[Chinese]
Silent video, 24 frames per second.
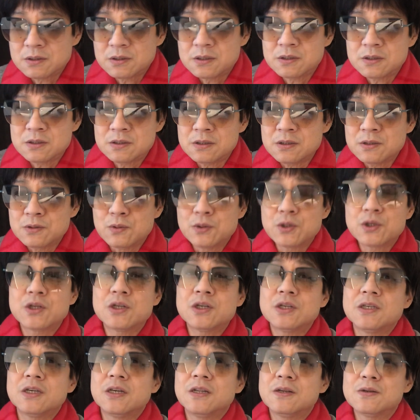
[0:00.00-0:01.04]
自由
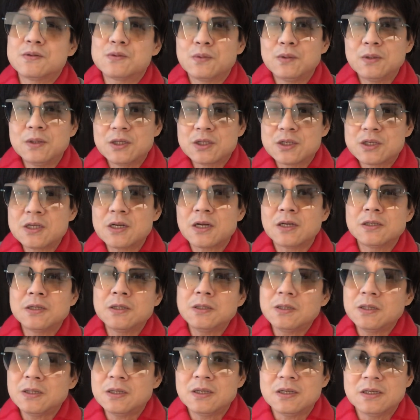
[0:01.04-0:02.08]
世界的所谓的市场
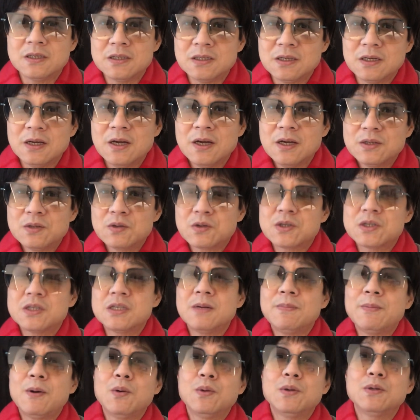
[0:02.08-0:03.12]
经济体系，就世
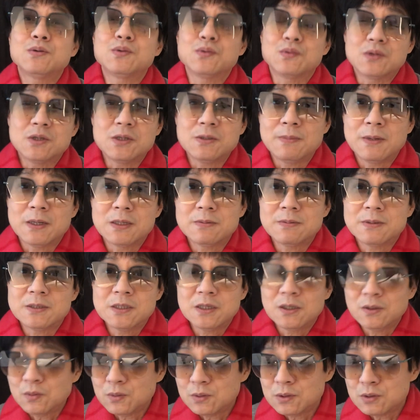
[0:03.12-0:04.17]
界贸易组织嘛，是吧？
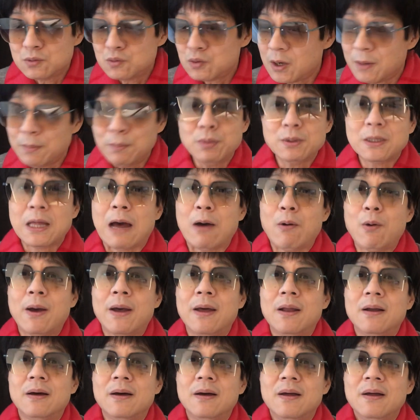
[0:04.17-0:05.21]
这个东西全部打
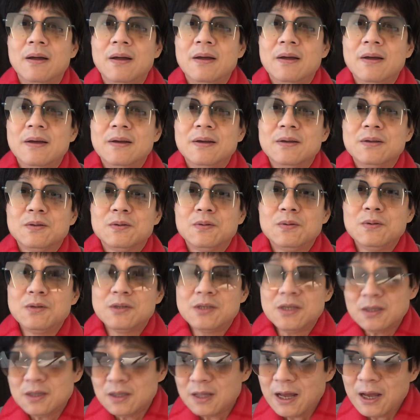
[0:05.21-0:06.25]
坏了，所以
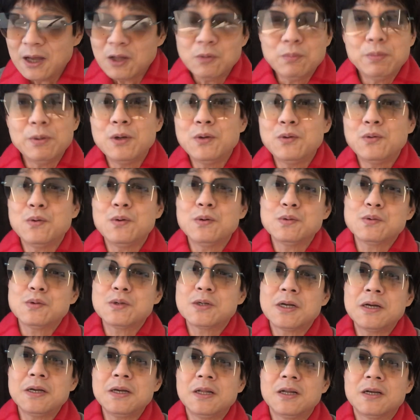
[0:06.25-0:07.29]
现在大家都不跟中国做
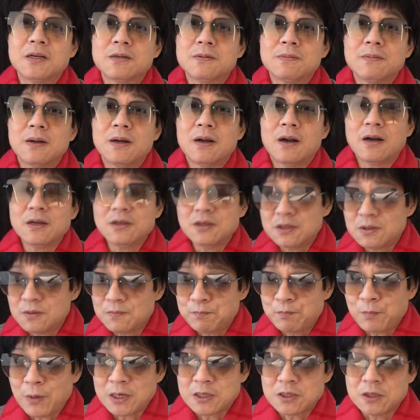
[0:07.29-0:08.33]
生意了，是不是？而且
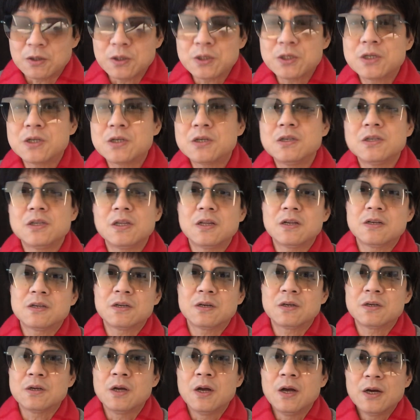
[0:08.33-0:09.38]
把整个世界的
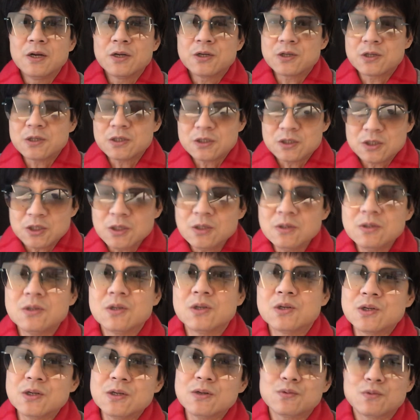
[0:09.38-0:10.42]
这个市经济
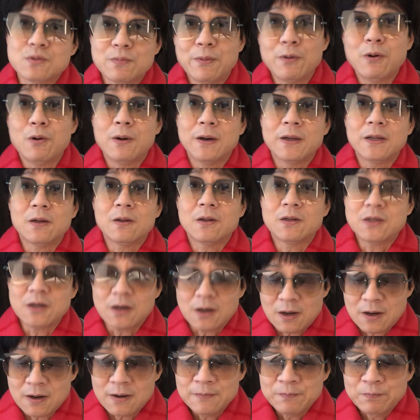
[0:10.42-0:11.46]
的秩序破坏掉了。第
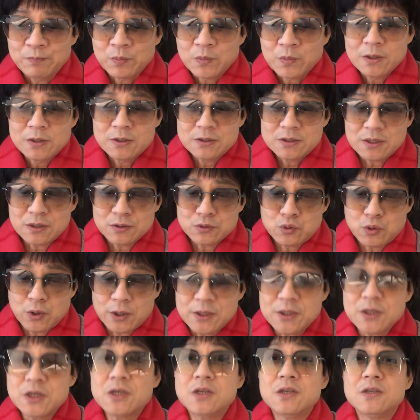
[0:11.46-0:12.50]
二。向
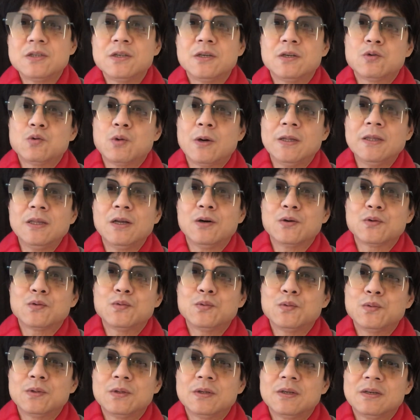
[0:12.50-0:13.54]
全世界传导
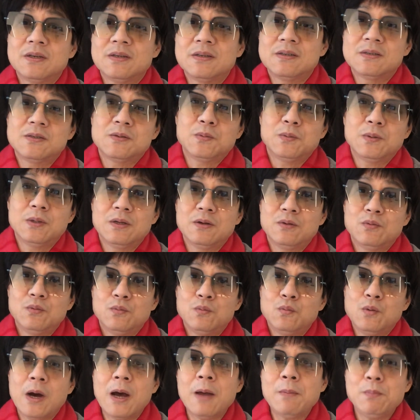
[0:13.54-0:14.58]
出这个什么的
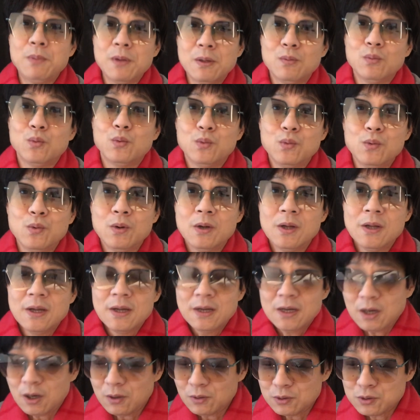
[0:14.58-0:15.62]
武汉病毒，
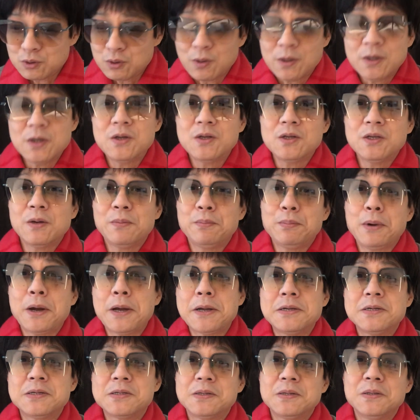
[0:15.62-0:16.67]
搞得全世界不
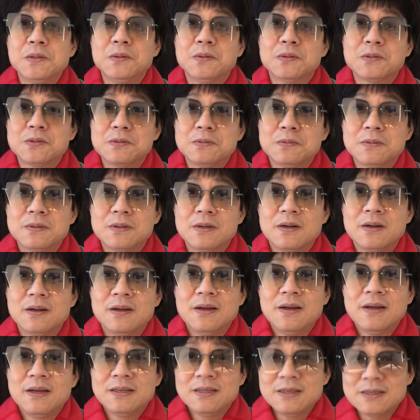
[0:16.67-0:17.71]
安生，你说是不是？
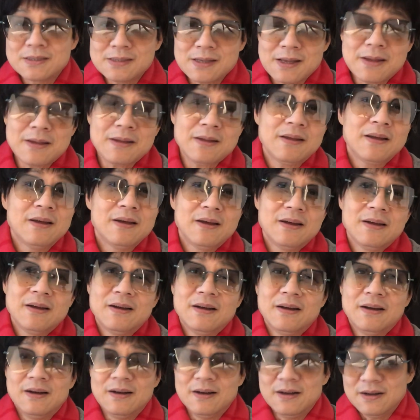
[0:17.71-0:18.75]
第三
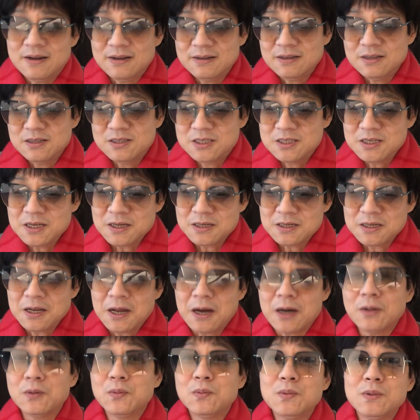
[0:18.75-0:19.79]
啊，你借这
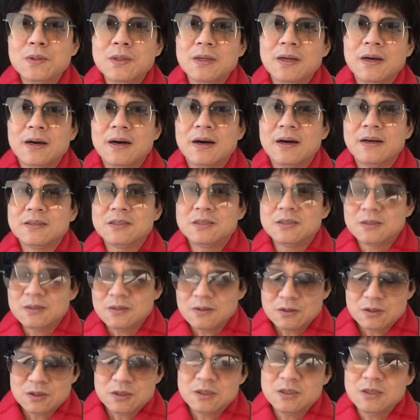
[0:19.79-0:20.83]
两个东西啊，
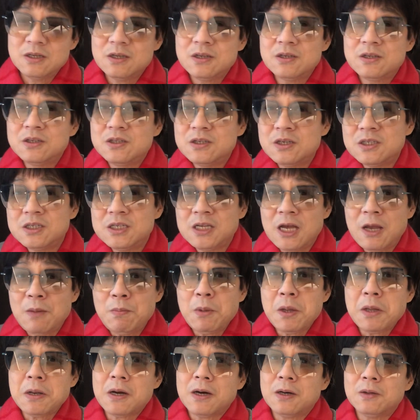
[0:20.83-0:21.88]
借借前
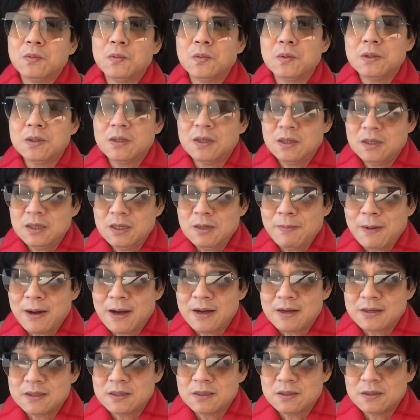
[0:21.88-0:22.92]
面两个东西，你
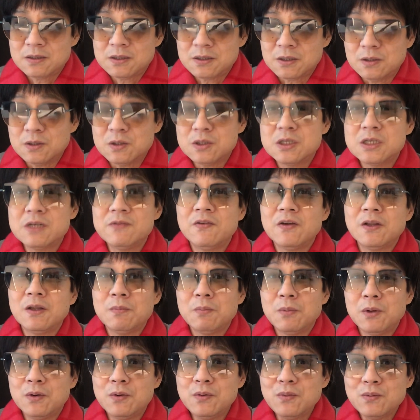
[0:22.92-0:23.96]
把这个整个西方的
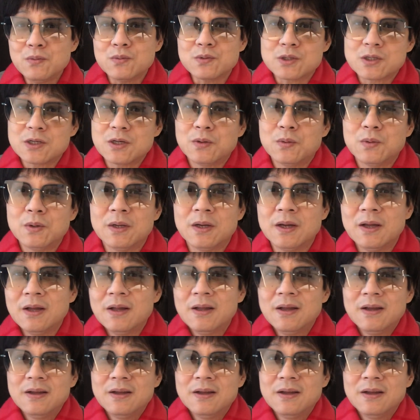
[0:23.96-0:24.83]
民主社会